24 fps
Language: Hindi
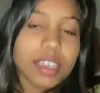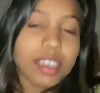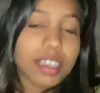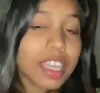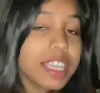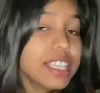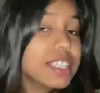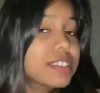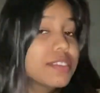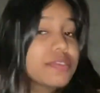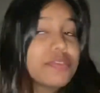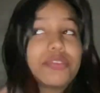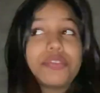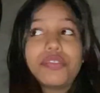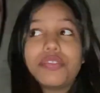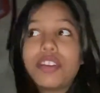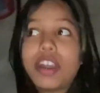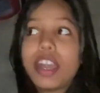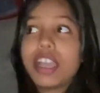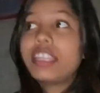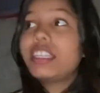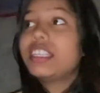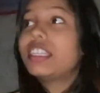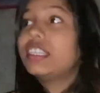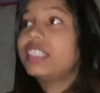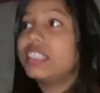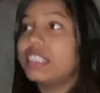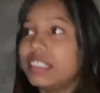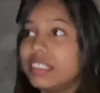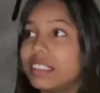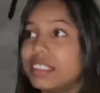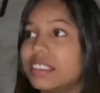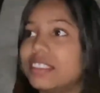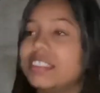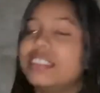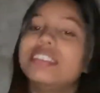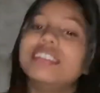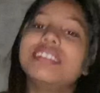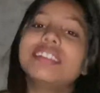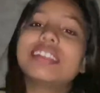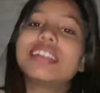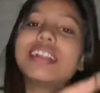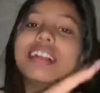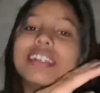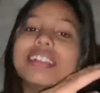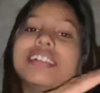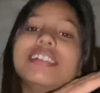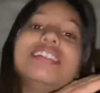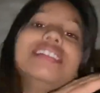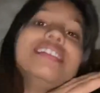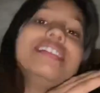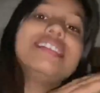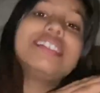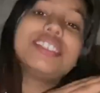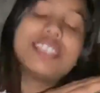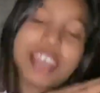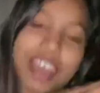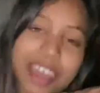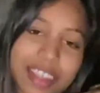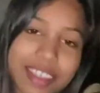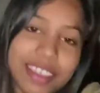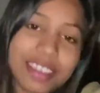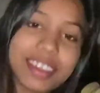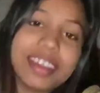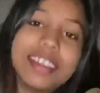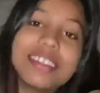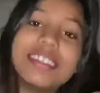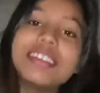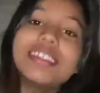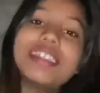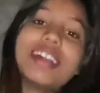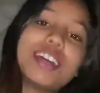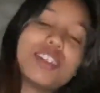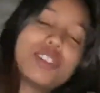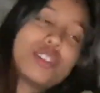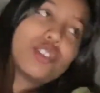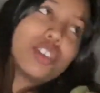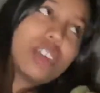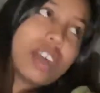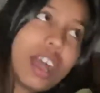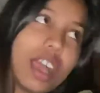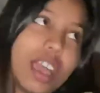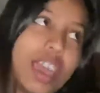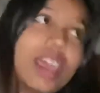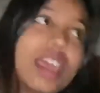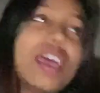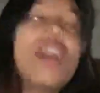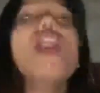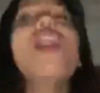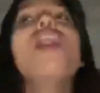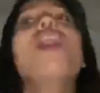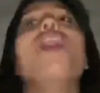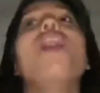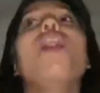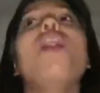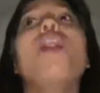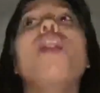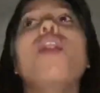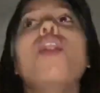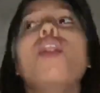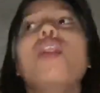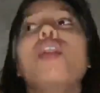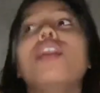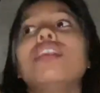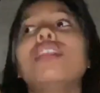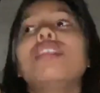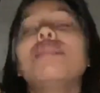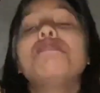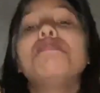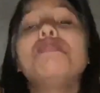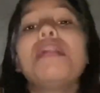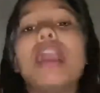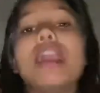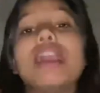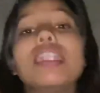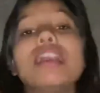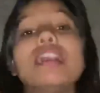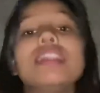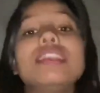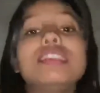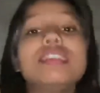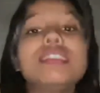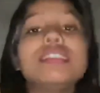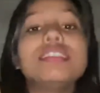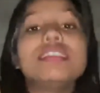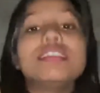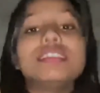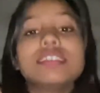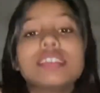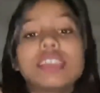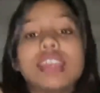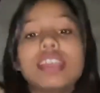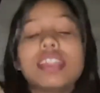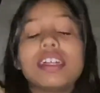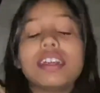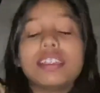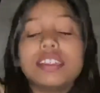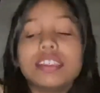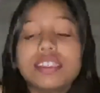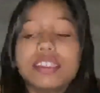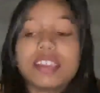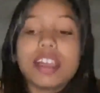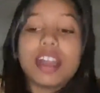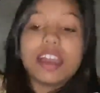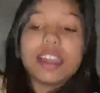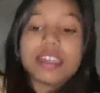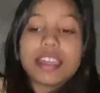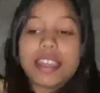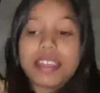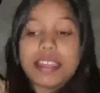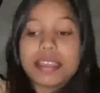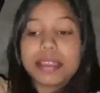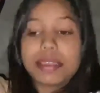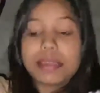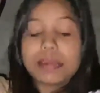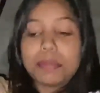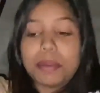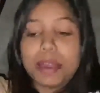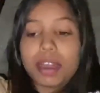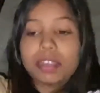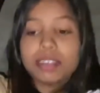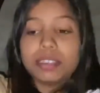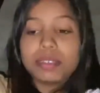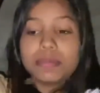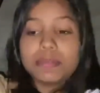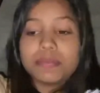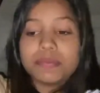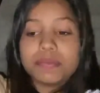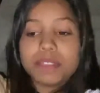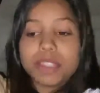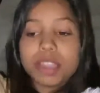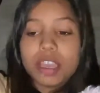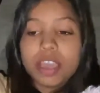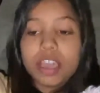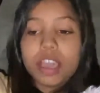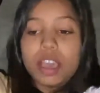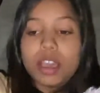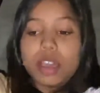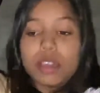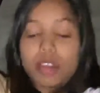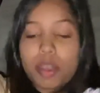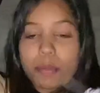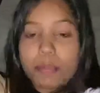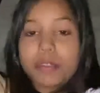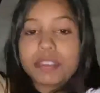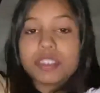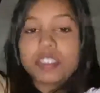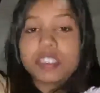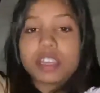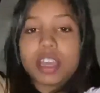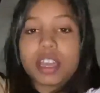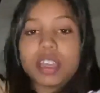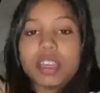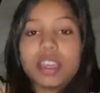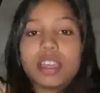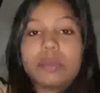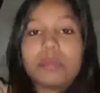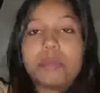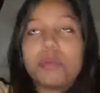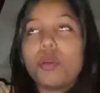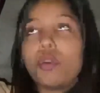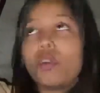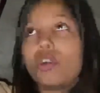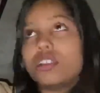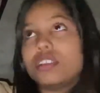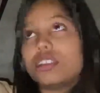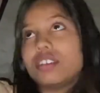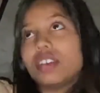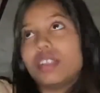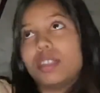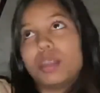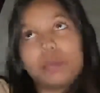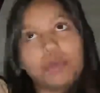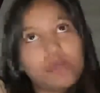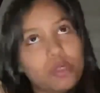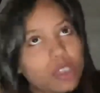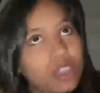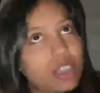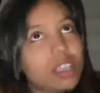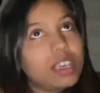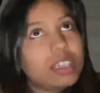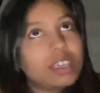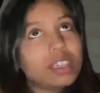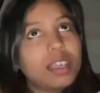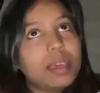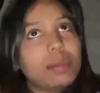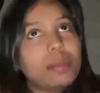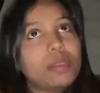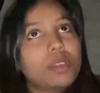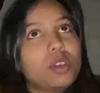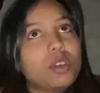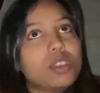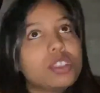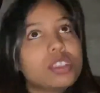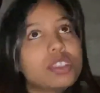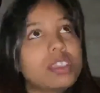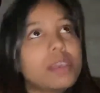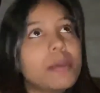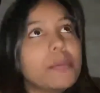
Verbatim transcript: गाइस फाइनली कल जाने का दिन आ चुका है और 12 दिन 13 दिन यहाँ रहने के बाद हम वापस जा रहे हैं बहुत ज़्यादा बुरा लग रहा है बिकॉज